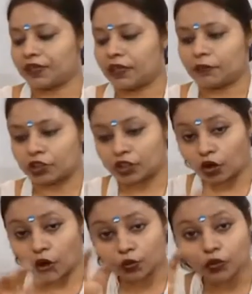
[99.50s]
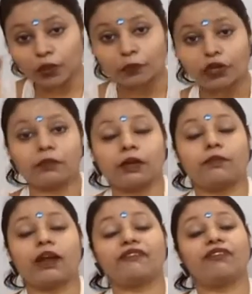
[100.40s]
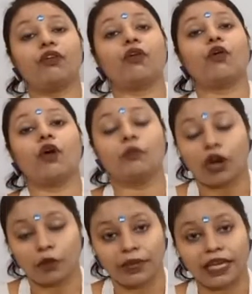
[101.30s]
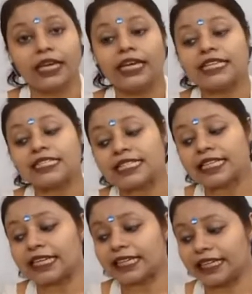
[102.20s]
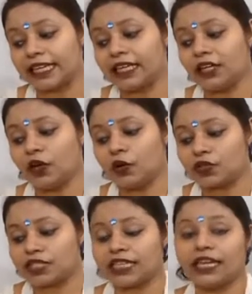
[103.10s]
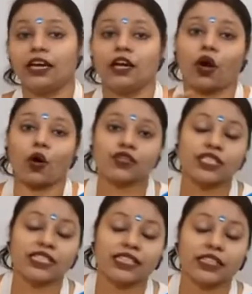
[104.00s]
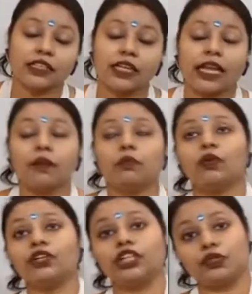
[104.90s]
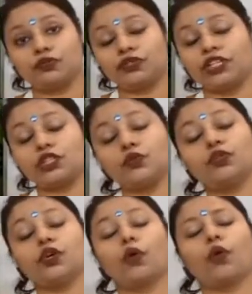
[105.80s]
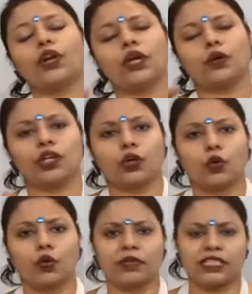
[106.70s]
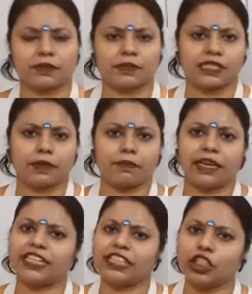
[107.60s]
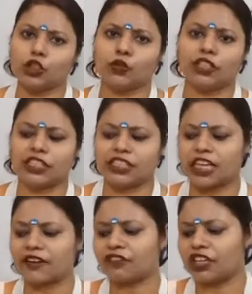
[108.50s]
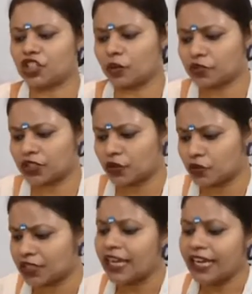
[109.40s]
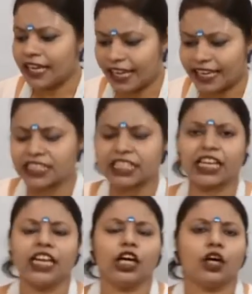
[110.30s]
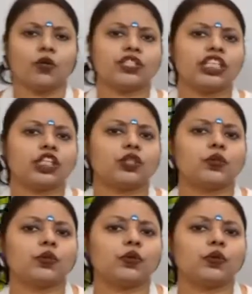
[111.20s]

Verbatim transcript: অর্থাৎ অতটা পরিমাণ ব্লাড ফ্লো কম হবে যেটাতে হচ্ছে অক্সিজেন এবং নিউট্রিয়েন্টস দুটো অনেক অনেক কমে যাবে সাপ্লাই টিস্যুতে যার ফলে যে অবস্থাটা হচ্ছে এই যে হচ্ছে টু